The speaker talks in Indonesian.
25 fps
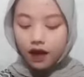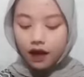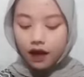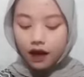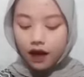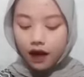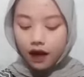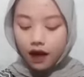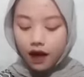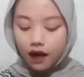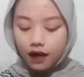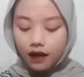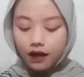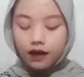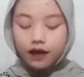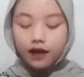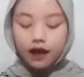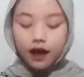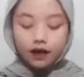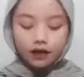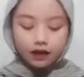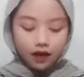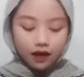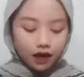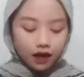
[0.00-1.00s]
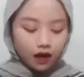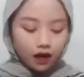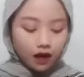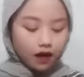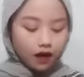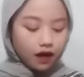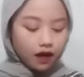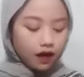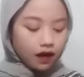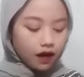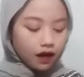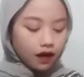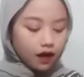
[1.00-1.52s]
Akhir kata,
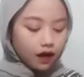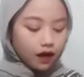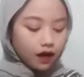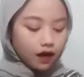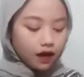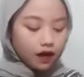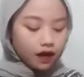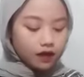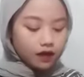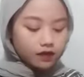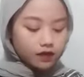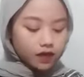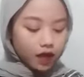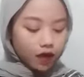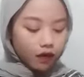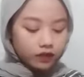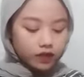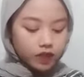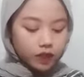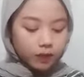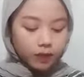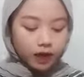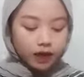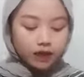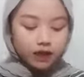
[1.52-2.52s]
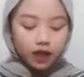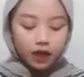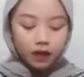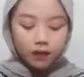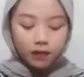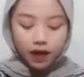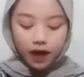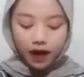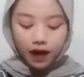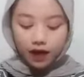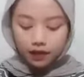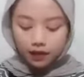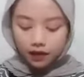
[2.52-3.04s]
saya ucapkan
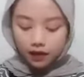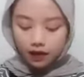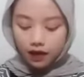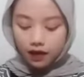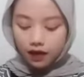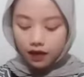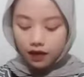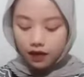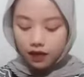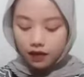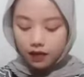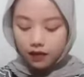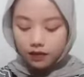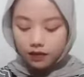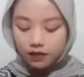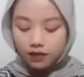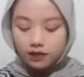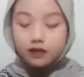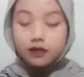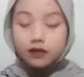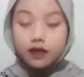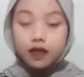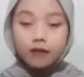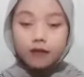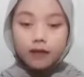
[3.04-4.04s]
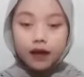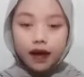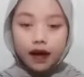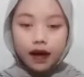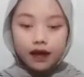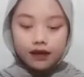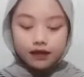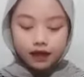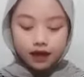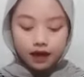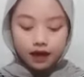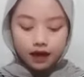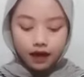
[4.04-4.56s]
terima kasih. Terima
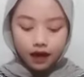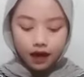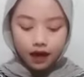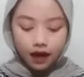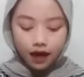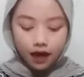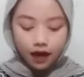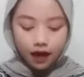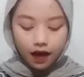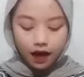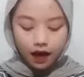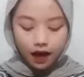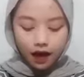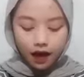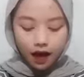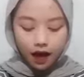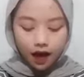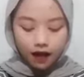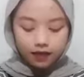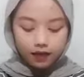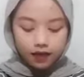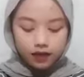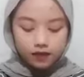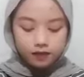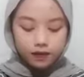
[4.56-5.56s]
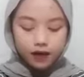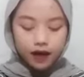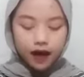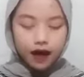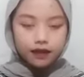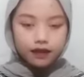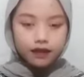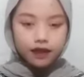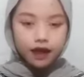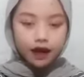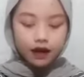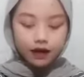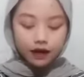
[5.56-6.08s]
kasih atas
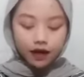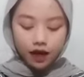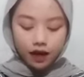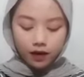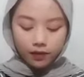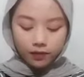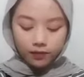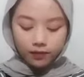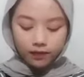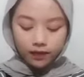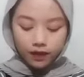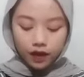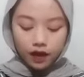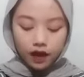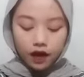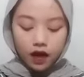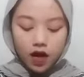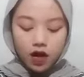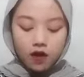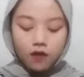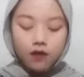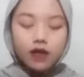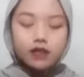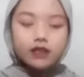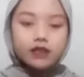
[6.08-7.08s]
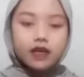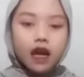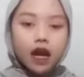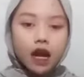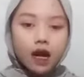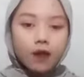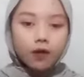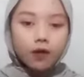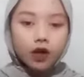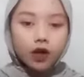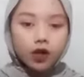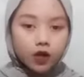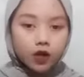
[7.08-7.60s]
perhatiannya.
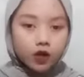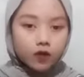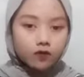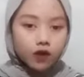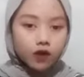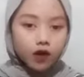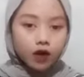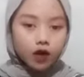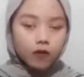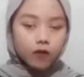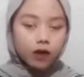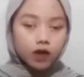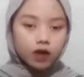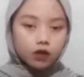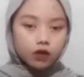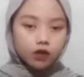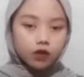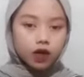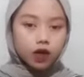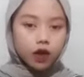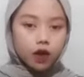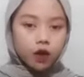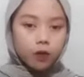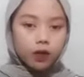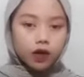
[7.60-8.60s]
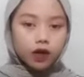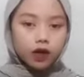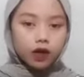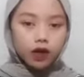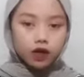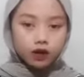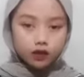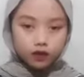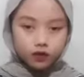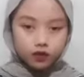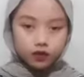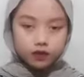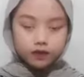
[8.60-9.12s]
Wassalamualaikum warahmatullahi
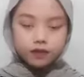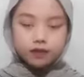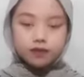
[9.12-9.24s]
wabarakatuh.